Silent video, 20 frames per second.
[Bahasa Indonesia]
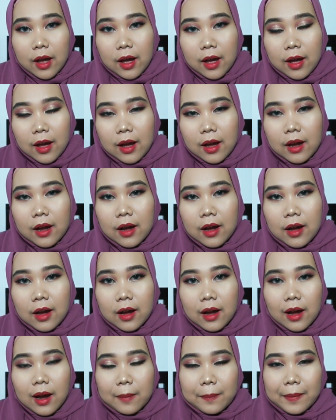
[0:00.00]
ya
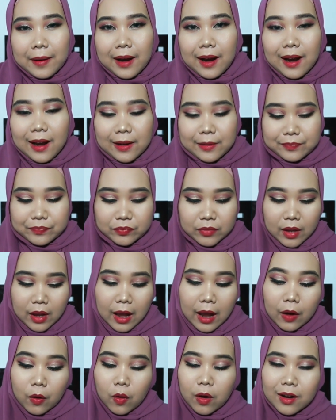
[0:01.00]
uh, apakah
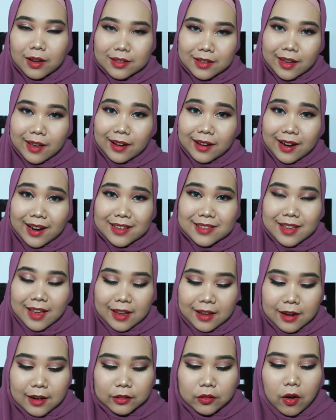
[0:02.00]
aku aja yang
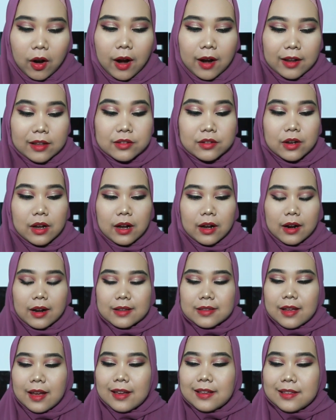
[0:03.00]
ngerasain atau kalian juga
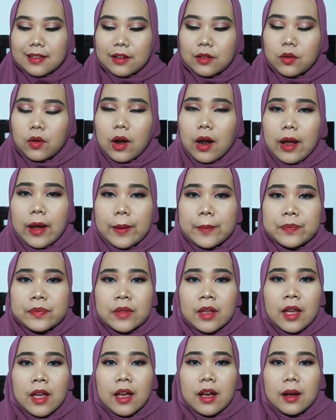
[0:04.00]
ngerasain jadi tuh kayak
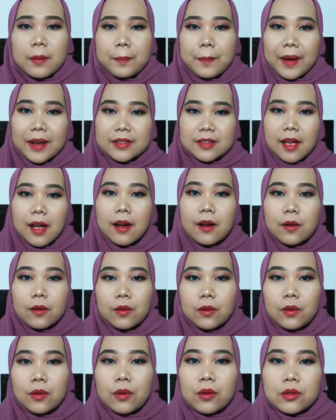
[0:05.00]
pas
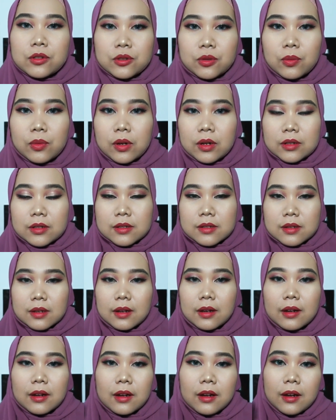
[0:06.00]
aku
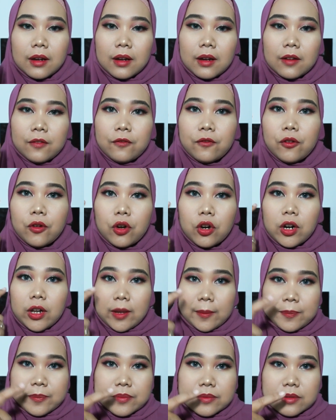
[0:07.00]
swatch uh, di full
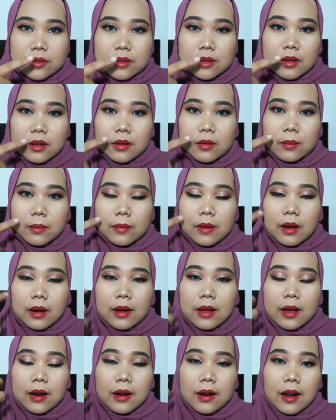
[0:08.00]
lips
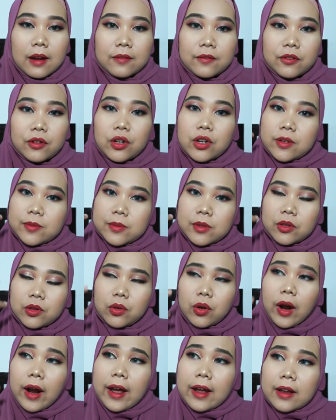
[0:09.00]
bagian yang full lips
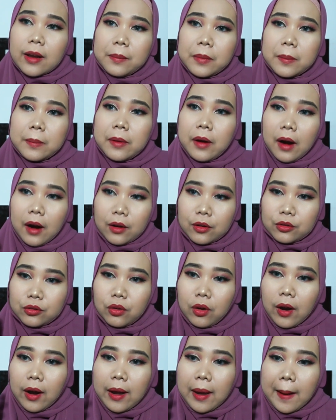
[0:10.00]
itu kayaknya bibir aku
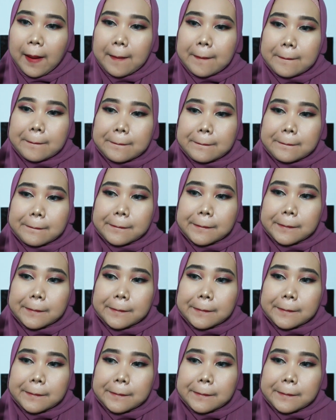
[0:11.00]
tuh kayak